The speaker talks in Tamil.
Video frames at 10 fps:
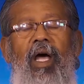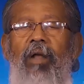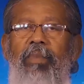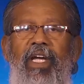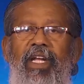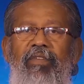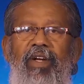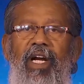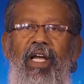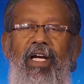
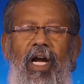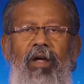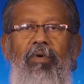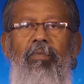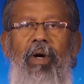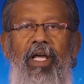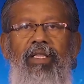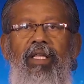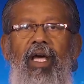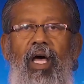அன்புக்கினியவர்களை கடவுள்
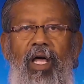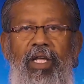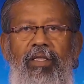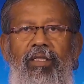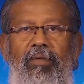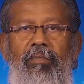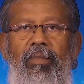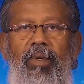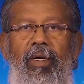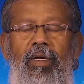படைத்த அனைத்தும்
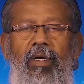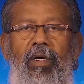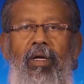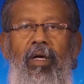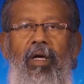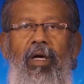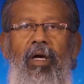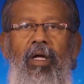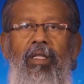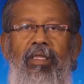
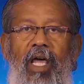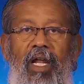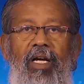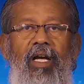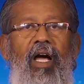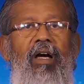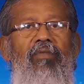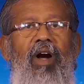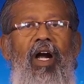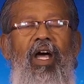தனக்காக
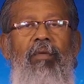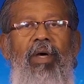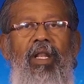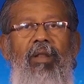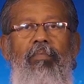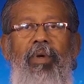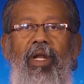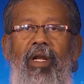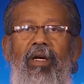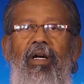வாழாமல்
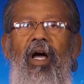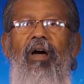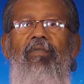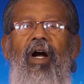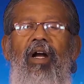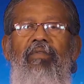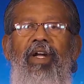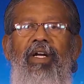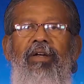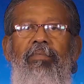பிறருக்காக வாழ
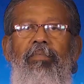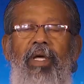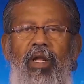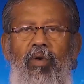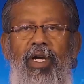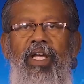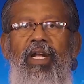வேண்டும் பிறருடைய